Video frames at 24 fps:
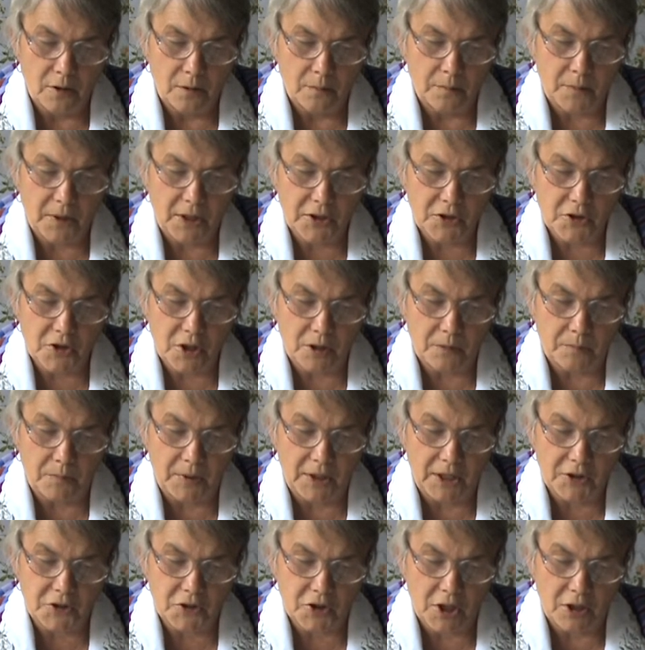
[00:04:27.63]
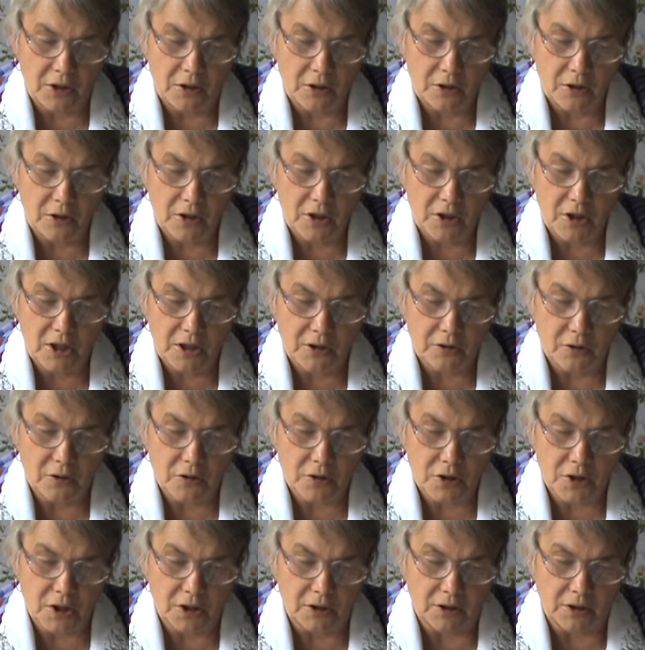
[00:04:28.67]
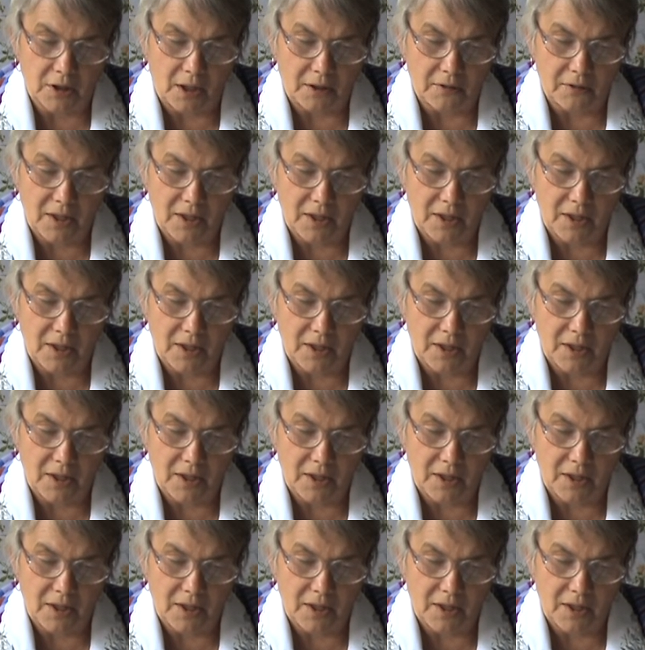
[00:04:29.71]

piecze pieczeń i je dosyta.